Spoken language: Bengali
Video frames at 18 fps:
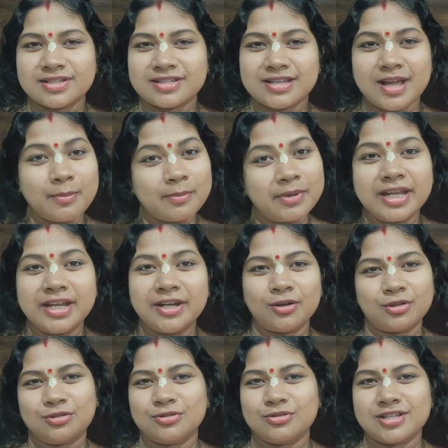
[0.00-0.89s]
সামনেই
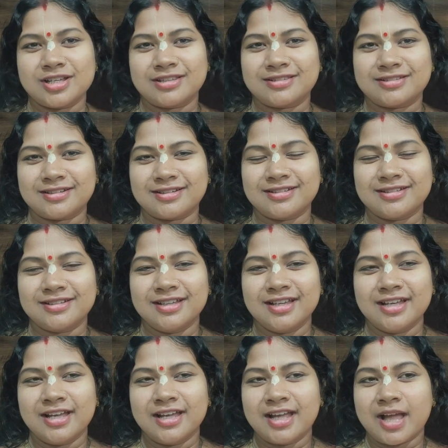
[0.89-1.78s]
রথযাত্রা
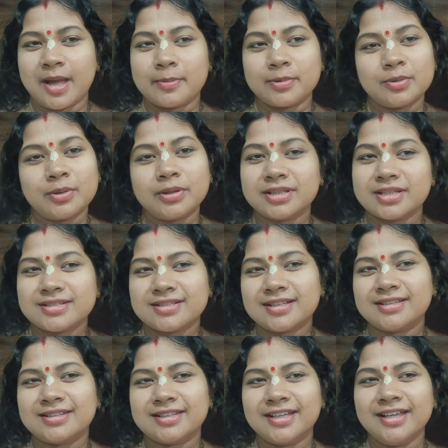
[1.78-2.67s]
আমি তোমাদের
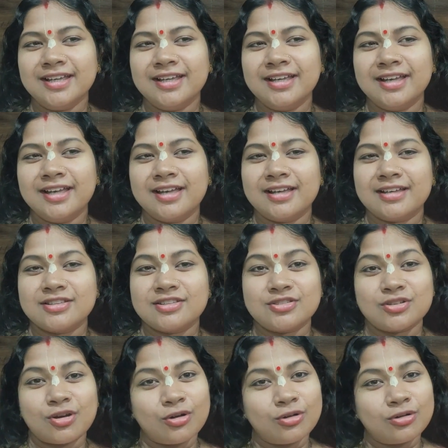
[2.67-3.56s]
সাথে
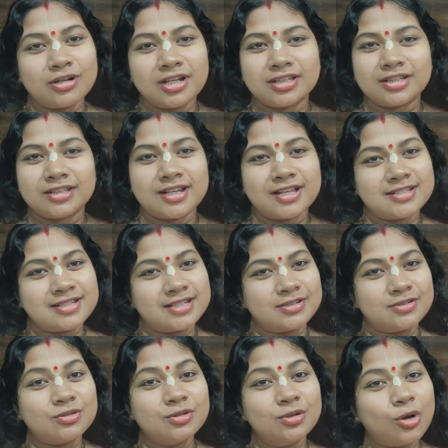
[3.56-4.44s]
জগন্নাথের আজ
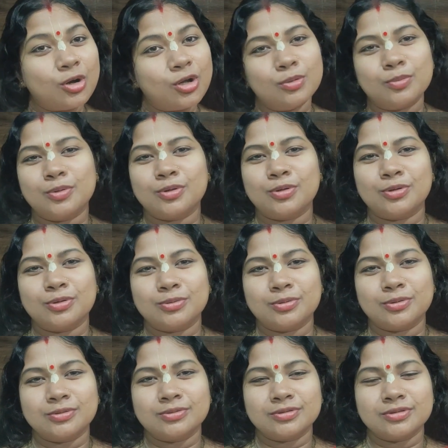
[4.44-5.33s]
একটু গল্প
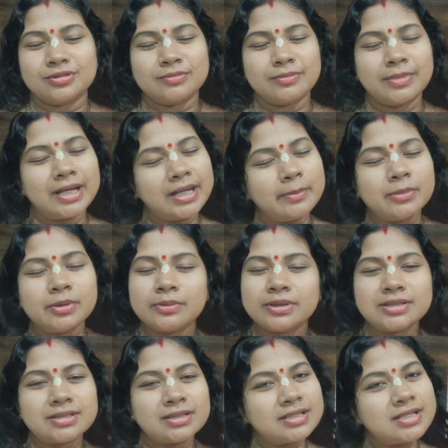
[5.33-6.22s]
করবো মানে আমি
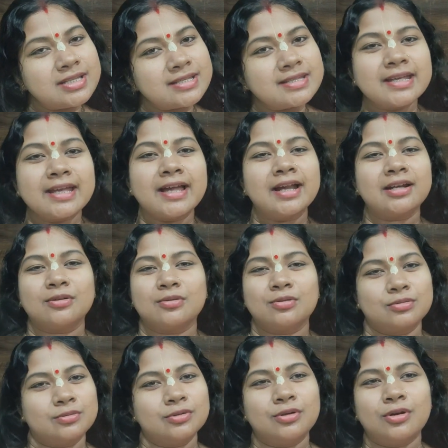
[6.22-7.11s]
তোমাদের সাথে শেয়ার
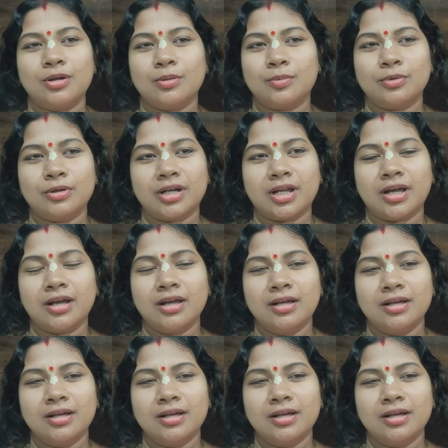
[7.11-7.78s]
করব গল্পটা